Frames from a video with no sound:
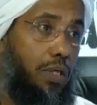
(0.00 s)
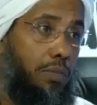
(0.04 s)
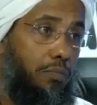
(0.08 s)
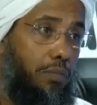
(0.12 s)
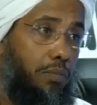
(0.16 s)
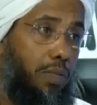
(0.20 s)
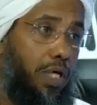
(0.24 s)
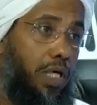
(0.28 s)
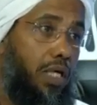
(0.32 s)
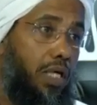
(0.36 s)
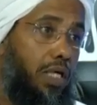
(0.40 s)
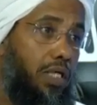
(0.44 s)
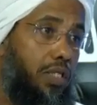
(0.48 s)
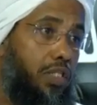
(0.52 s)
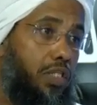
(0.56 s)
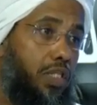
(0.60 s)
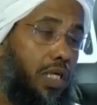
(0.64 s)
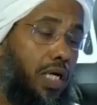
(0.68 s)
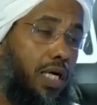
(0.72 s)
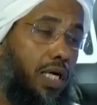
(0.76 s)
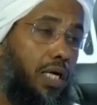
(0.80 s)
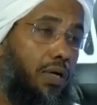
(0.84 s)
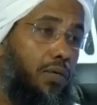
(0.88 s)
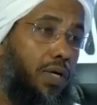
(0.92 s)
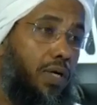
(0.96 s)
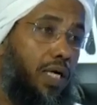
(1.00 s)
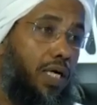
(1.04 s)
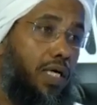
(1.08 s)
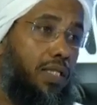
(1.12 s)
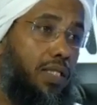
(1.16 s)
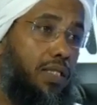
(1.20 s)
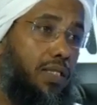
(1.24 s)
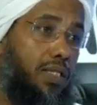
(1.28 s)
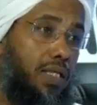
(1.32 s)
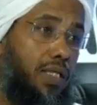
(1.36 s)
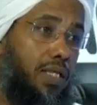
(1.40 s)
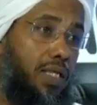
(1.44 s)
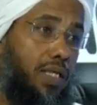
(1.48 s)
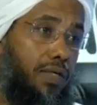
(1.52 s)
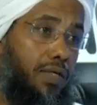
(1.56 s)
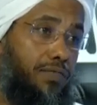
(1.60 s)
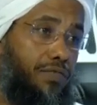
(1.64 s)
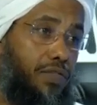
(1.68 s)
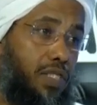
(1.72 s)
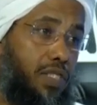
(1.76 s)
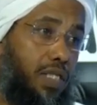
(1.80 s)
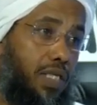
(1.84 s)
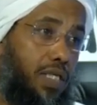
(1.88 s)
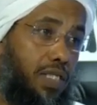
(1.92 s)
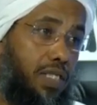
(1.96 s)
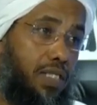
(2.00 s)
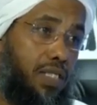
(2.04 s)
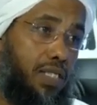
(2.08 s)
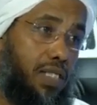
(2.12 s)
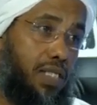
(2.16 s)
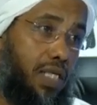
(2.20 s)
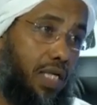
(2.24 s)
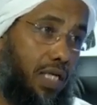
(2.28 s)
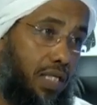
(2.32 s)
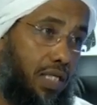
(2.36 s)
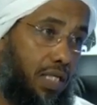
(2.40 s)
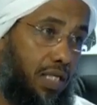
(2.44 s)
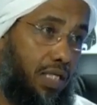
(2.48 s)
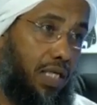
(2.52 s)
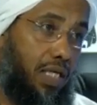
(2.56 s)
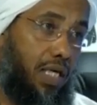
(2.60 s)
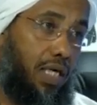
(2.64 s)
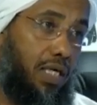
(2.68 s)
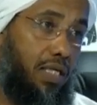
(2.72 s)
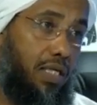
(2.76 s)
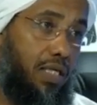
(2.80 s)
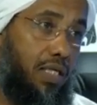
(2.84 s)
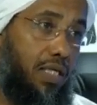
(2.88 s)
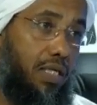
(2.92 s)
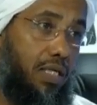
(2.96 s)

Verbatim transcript: من شهوات النفس الإنسانية